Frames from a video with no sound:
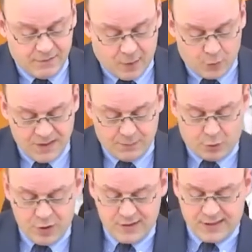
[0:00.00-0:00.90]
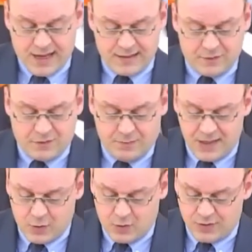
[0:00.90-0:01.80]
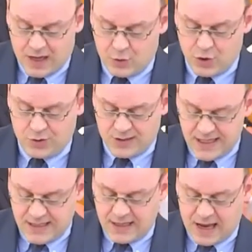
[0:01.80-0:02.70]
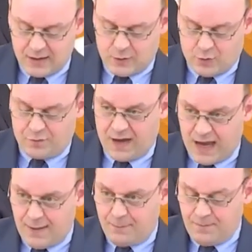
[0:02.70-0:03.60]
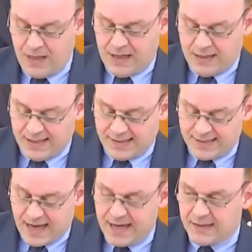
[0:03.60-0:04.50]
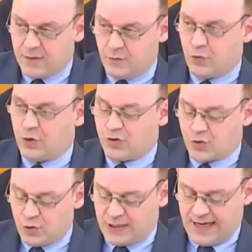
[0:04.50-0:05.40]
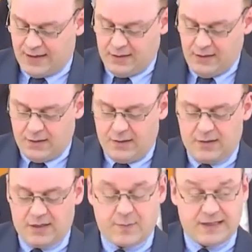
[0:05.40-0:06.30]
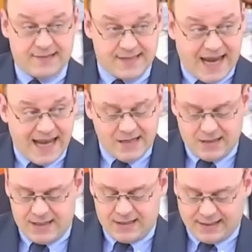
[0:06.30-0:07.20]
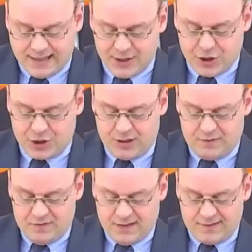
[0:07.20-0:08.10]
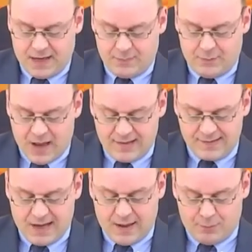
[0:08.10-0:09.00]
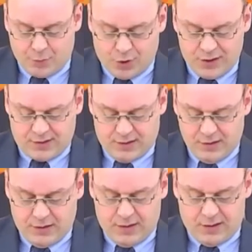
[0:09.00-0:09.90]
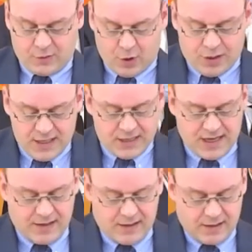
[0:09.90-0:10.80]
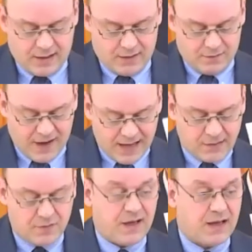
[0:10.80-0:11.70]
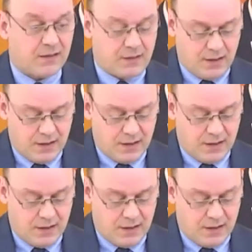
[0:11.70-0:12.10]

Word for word: warum Sie im Bundesrat den Vermittlungsausschuss nicht angerufen haben. Die Zeit würde so drängen, dass man jetzt endlich rasch wirksame Maßnahmen bräuchte. Es könne nicht länger gewartet werden.